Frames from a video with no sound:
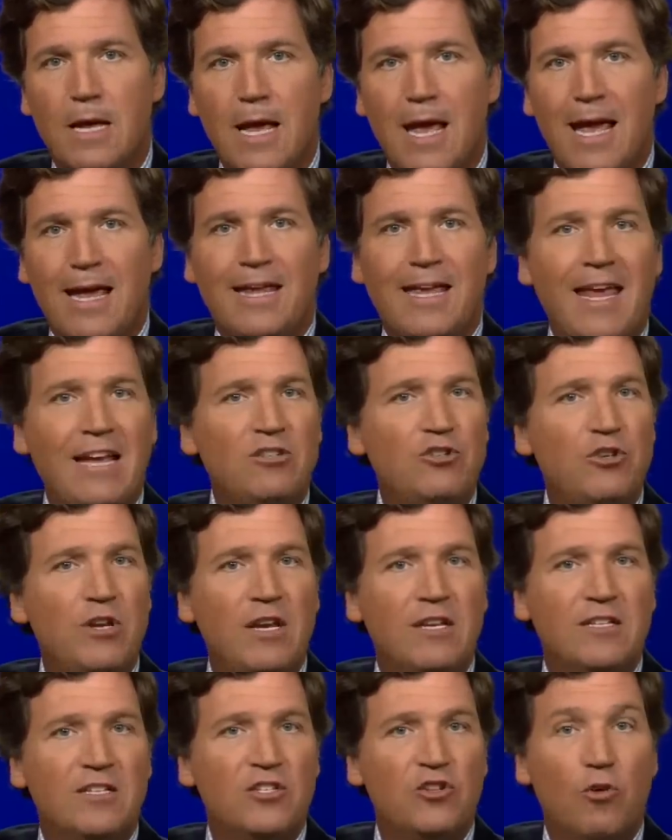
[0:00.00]
Если
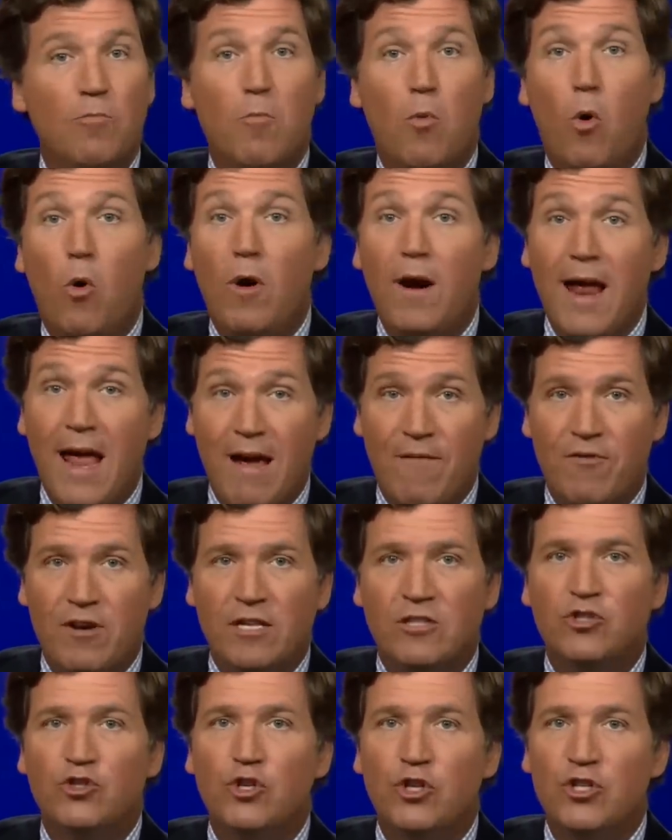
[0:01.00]
вам нужны еще
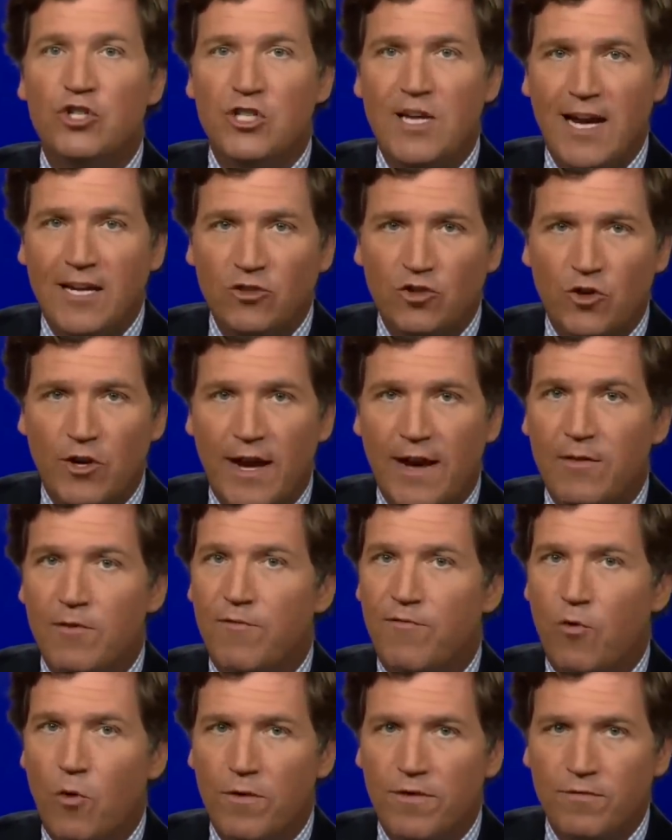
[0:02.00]
доказательства, в понедельник,
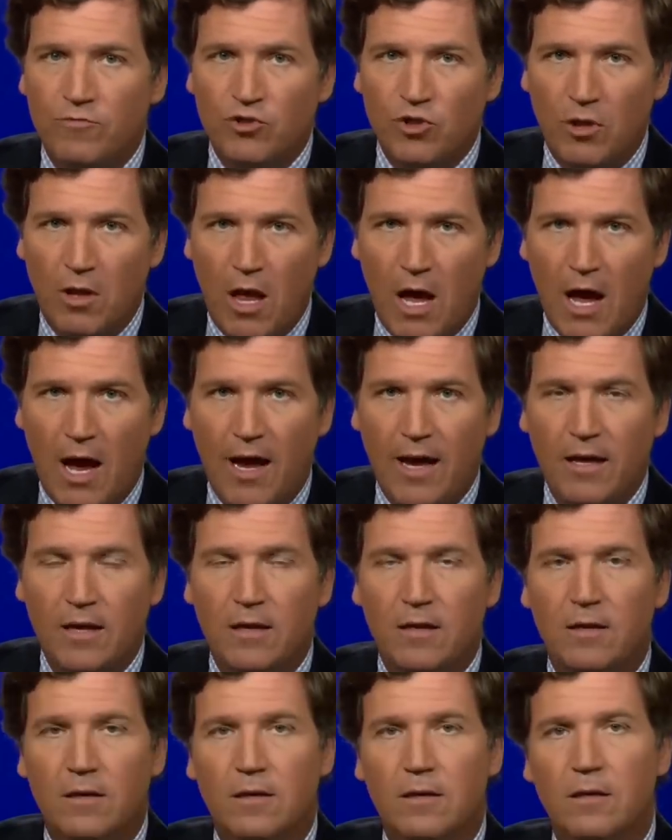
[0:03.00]
4 июля,
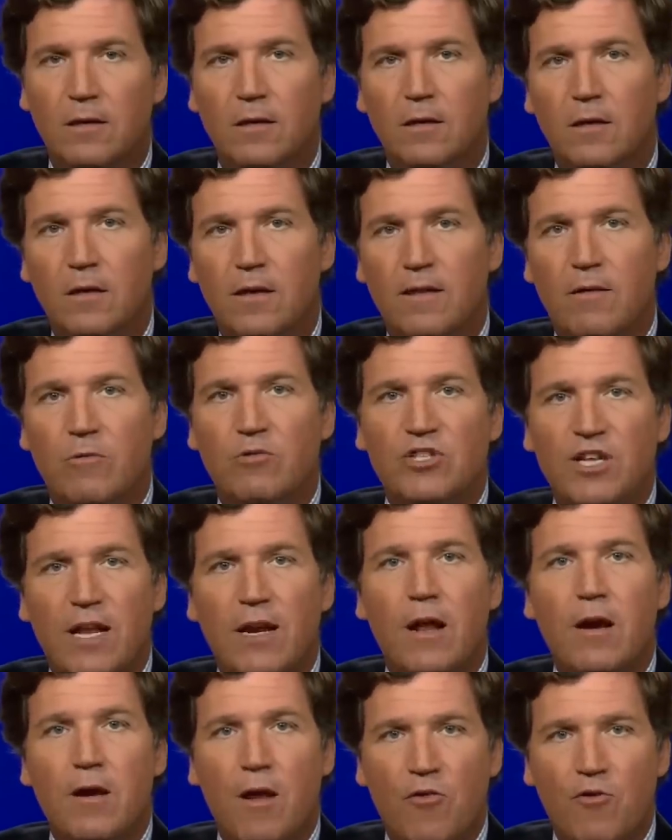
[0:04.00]
в штате
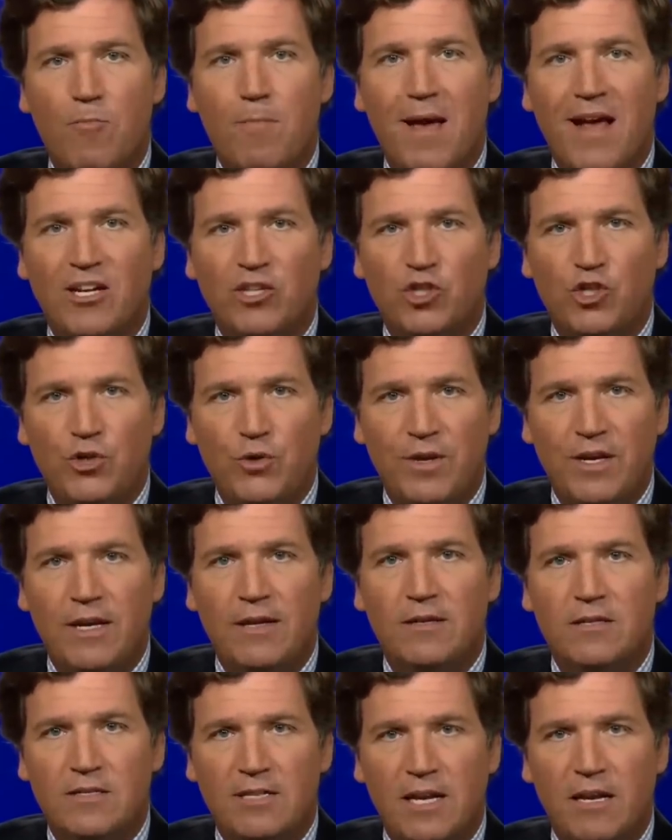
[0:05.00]
Иллинойс произошла
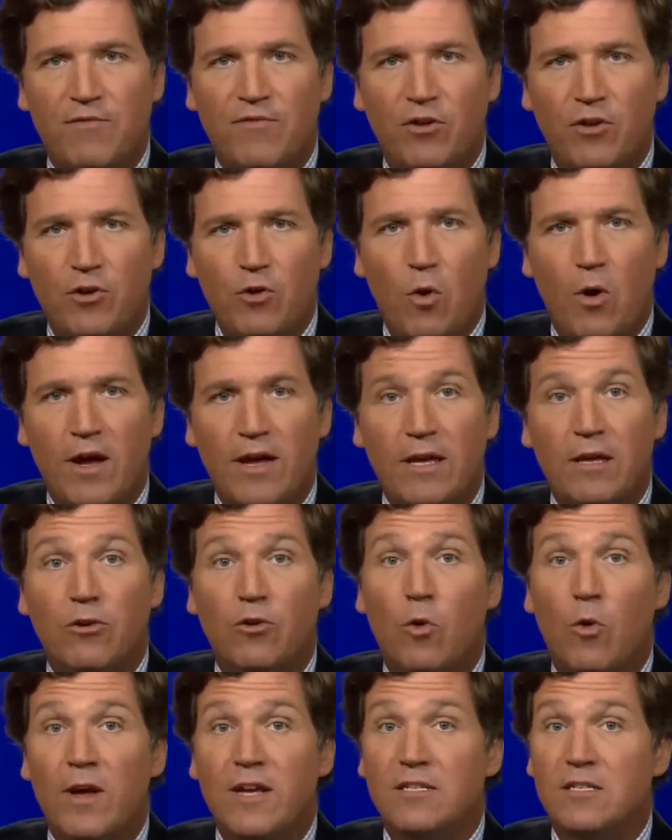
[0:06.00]
еще одна массовая
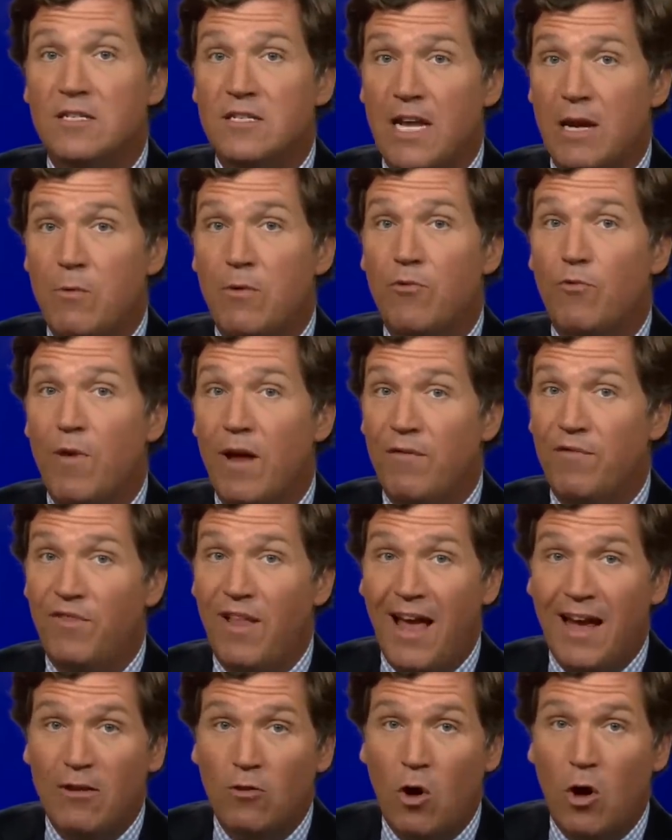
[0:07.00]
стрельба. Иллинойс –
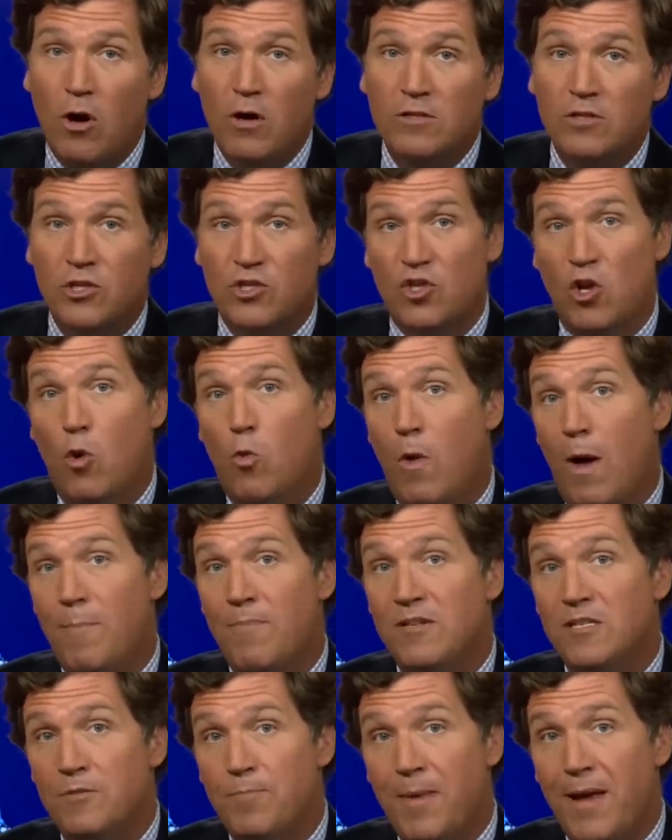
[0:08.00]
штат с законами о
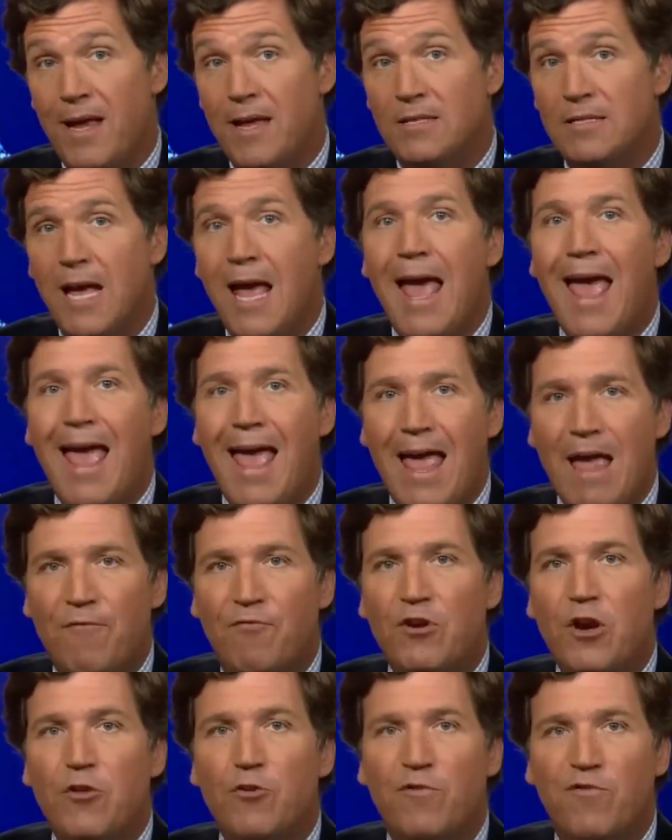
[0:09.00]
красных флагах, запретами
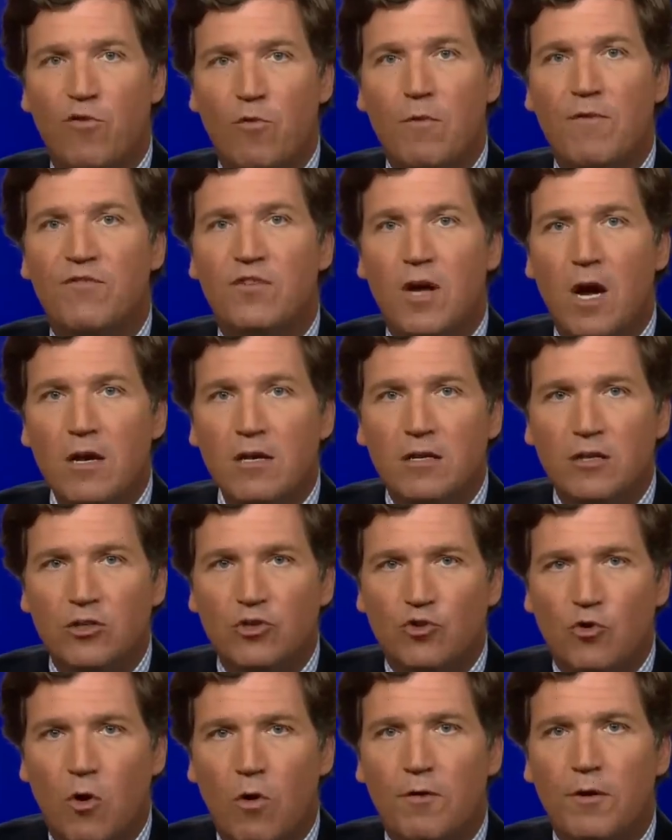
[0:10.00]
на штурмовое оружие и
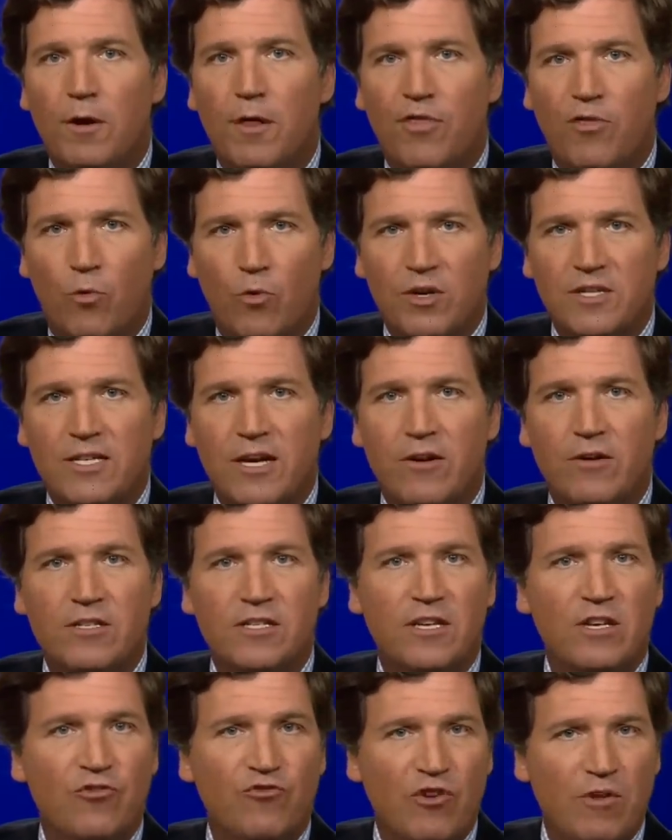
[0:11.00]
всеми формами
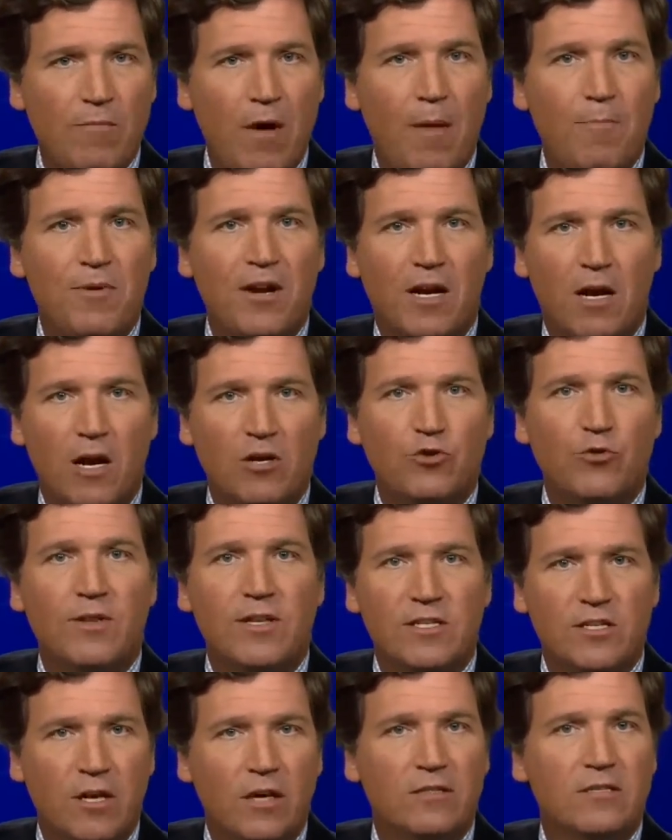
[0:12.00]
контроля, о которых только можно
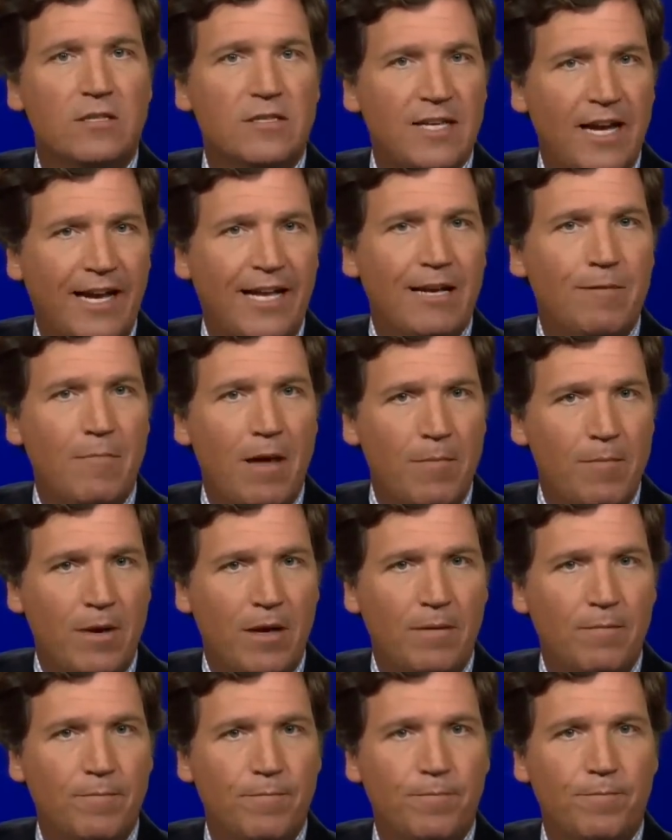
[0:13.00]
мечтать в стране, где
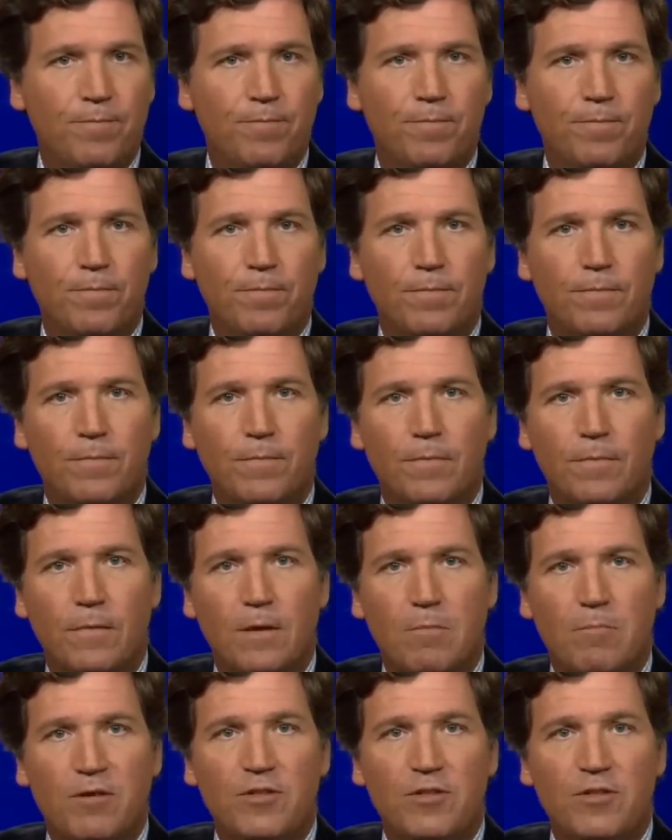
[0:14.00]
действует вторая поправка.